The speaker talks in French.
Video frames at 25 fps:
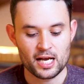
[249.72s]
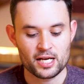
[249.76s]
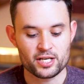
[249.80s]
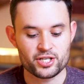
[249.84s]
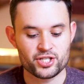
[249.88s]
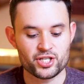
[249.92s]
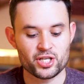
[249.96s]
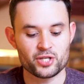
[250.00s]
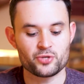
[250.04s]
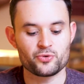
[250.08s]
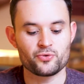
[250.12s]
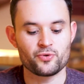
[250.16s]

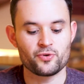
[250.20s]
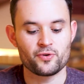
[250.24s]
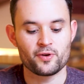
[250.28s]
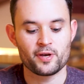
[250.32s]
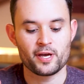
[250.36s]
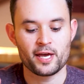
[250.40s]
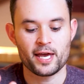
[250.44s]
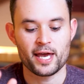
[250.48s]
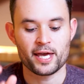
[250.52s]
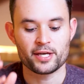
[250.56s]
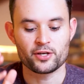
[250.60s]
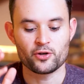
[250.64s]
Jésus,
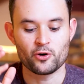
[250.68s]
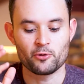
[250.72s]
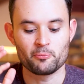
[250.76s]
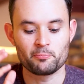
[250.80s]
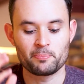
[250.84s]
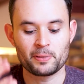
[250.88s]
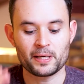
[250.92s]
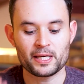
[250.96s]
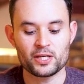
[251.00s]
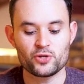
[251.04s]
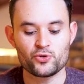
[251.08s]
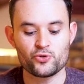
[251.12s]
ayant
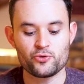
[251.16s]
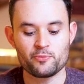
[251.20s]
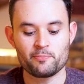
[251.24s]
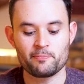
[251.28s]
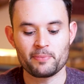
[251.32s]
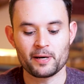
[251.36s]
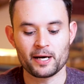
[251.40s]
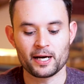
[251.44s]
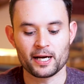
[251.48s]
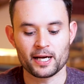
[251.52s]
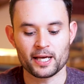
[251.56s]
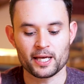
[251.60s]
pris du
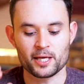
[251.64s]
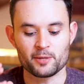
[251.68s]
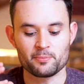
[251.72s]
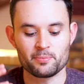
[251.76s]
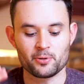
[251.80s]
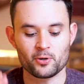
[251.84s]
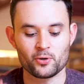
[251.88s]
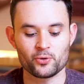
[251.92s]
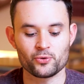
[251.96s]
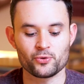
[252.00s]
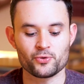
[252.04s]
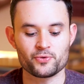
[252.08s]
pain et
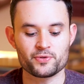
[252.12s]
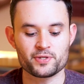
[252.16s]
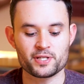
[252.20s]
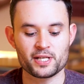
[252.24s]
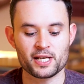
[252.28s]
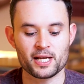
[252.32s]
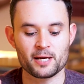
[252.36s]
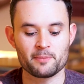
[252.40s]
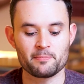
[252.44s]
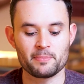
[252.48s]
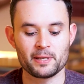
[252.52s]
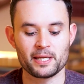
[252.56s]

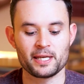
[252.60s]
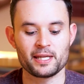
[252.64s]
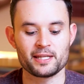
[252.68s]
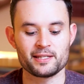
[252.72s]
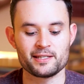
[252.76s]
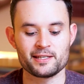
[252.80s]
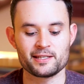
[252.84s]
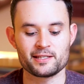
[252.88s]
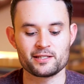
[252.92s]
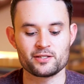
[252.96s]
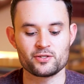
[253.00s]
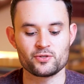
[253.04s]
prononcé la
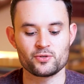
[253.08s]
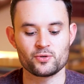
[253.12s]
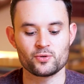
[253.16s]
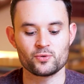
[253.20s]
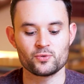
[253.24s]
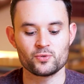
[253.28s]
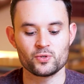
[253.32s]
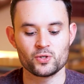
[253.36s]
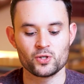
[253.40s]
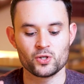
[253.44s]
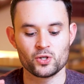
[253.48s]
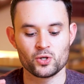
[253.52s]

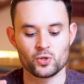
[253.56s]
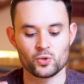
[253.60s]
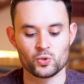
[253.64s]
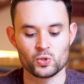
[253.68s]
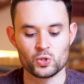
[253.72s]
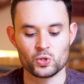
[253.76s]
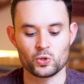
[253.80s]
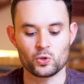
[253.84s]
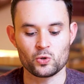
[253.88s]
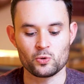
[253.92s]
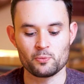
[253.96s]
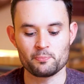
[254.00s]
bénédiction,
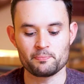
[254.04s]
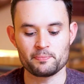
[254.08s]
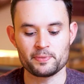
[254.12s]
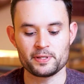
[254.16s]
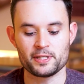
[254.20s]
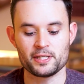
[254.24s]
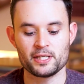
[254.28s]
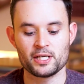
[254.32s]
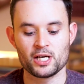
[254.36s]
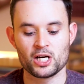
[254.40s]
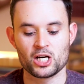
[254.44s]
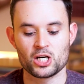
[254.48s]
le
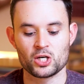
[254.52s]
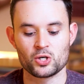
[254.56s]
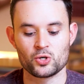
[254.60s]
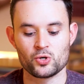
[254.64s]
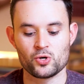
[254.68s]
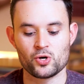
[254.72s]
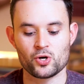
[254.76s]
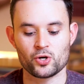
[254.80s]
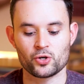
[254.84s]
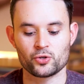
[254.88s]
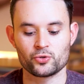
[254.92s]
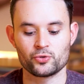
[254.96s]
rompit,
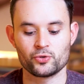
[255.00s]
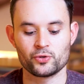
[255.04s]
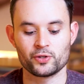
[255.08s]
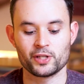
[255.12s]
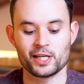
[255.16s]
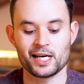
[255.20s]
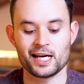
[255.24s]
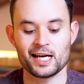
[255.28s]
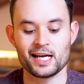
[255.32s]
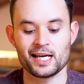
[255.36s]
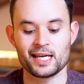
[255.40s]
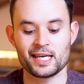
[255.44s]
le
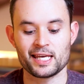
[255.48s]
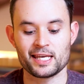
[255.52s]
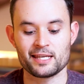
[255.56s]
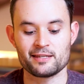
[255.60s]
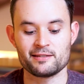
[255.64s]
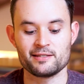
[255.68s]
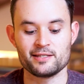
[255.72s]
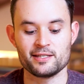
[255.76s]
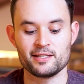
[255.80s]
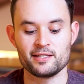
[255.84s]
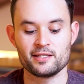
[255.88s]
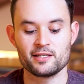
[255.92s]
redonna et
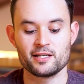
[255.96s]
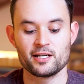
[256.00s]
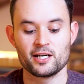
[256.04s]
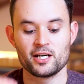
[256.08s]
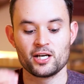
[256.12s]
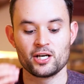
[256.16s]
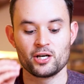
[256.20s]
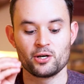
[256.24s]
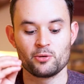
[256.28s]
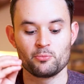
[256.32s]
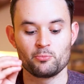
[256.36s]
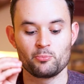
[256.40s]
dit
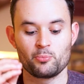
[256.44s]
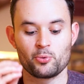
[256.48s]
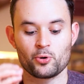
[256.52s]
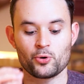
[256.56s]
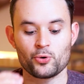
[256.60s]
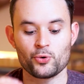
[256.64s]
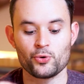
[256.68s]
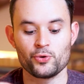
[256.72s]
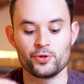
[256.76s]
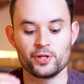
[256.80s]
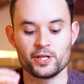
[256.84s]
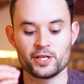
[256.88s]

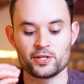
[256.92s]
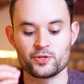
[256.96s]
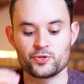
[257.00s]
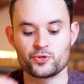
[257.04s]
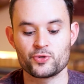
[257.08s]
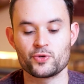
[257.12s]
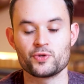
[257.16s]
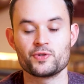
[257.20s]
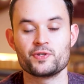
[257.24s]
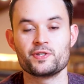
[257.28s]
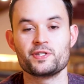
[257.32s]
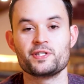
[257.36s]
Prenez,
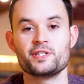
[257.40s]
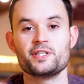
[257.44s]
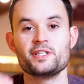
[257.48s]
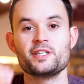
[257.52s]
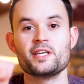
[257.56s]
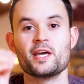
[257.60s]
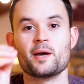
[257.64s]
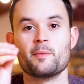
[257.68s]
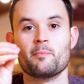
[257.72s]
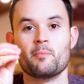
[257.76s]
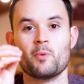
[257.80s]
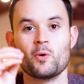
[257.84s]

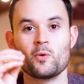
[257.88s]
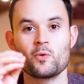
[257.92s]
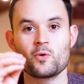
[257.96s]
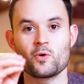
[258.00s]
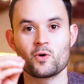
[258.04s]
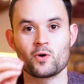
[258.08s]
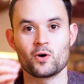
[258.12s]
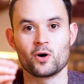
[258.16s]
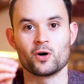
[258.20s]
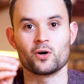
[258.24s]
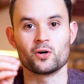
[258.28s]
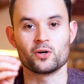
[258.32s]
ceci est mon
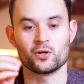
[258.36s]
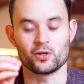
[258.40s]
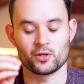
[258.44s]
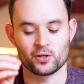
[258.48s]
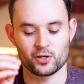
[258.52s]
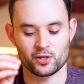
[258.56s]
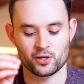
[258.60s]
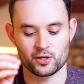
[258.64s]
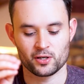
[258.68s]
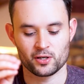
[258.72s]
corps.